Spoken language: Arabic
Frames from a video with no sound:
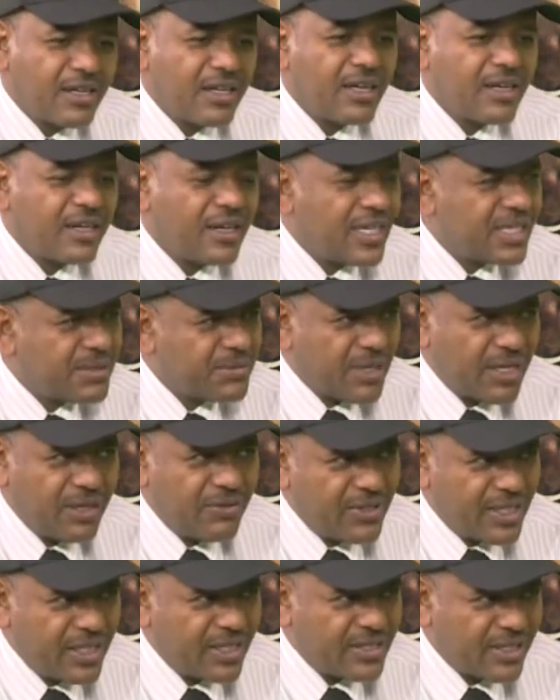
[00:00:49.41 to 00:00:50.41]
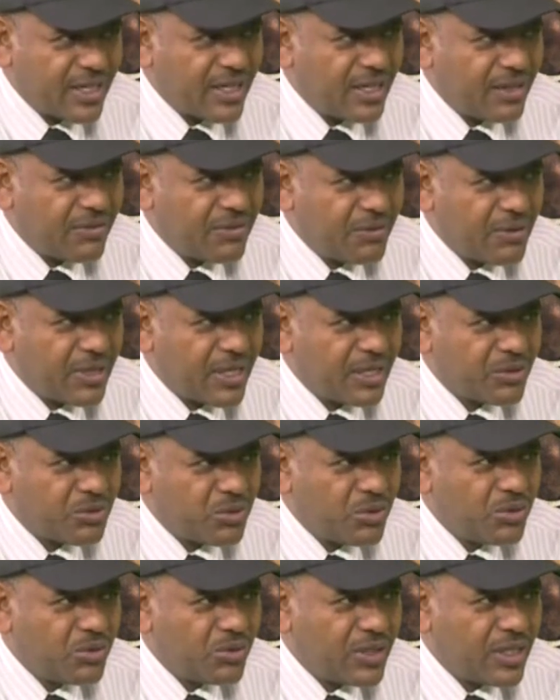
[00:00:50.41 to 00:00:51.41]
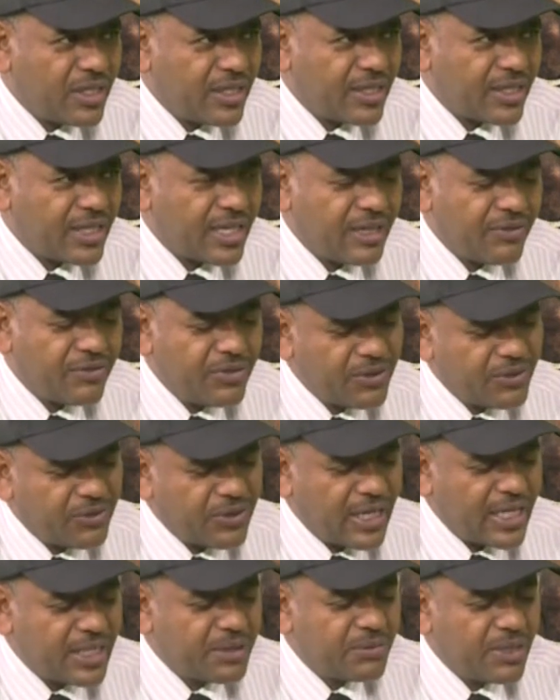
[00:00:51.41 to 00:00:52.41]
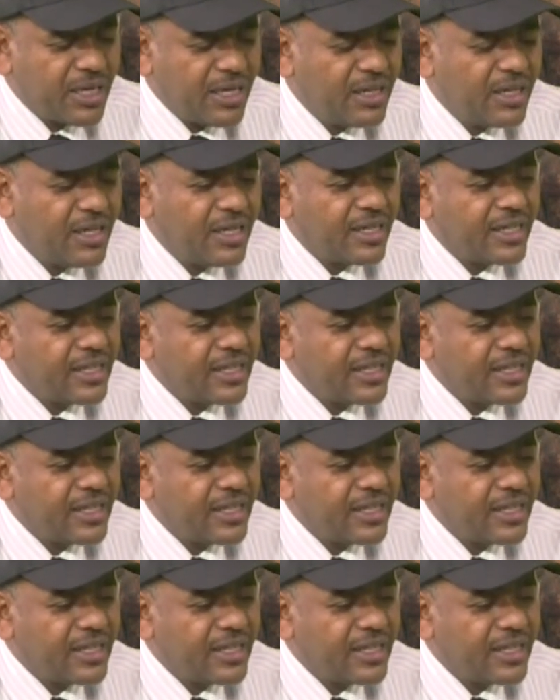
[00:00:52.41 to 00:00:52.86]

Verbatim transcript: كان خصم على الفريق صراحه في مباراته الاولى يعني كان في هجمه